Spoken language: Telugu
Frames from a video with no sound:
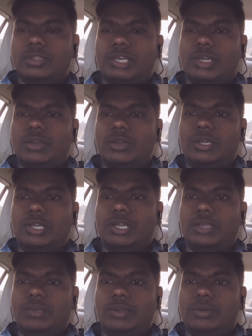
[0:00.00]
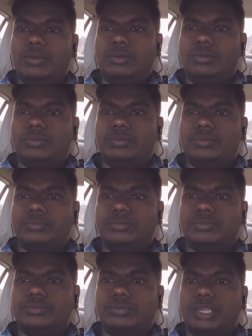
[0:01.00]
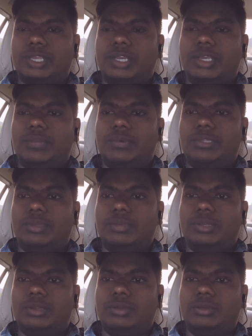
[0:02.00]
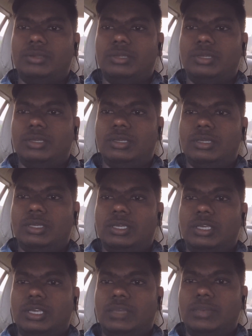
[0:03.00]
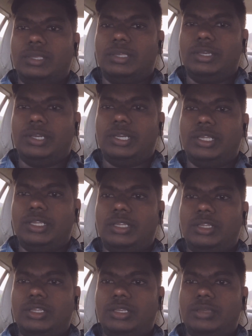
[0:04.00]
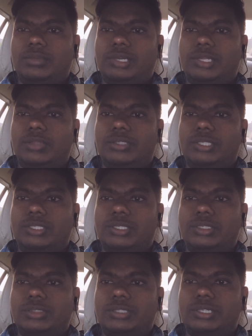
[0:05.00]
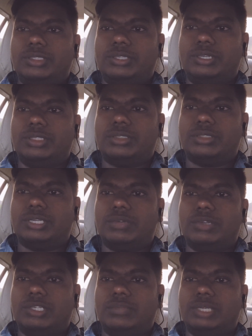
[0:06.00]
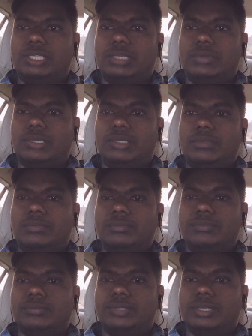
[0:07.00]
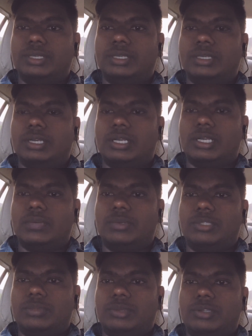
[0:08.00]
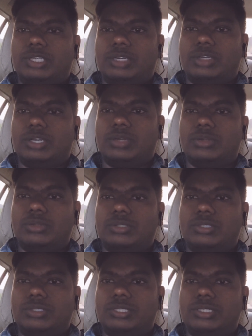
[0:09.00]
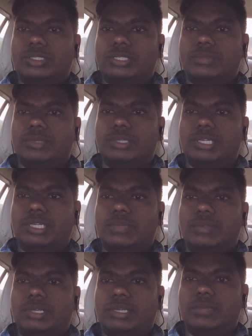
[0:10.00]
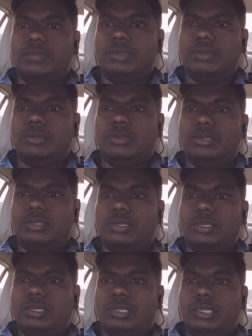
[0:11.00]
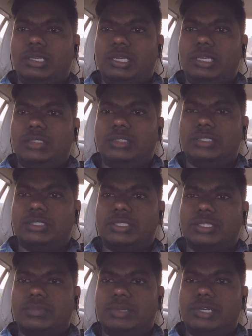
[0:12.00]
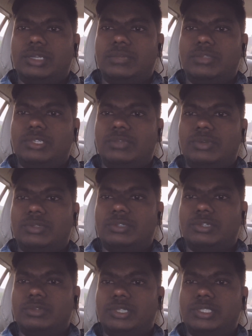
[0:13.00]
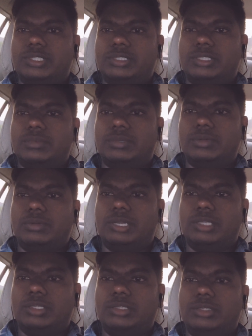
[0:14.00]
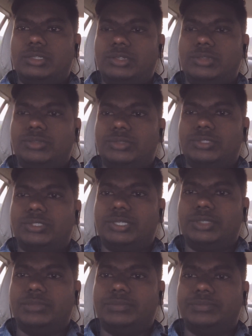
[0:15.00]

దానిలో ఏంటంటే మీకు ఎండ్ అయిపోతే మీకు ఏమీ రిటర్న్ అయినది ఏమీ రాదు జస్ట్ ఇన్సూరెన్స్ రిస్క్ కవరేజ్ మాత్రమే కాకపోతే మీకు తక్కువగా వస్తుంది ఇన్సూరెన్స్కి మిగతా అది దాన్ని మీరు ఏఎల్ఎస్ఎస్ స్కీమ్ కానీ మ్యూచువల్ ఫండ్స్లో ఇన్వెస్ట్ చేస్తే మీకు హైయెస్ట్ రిటర్న్స్ వస్తాయి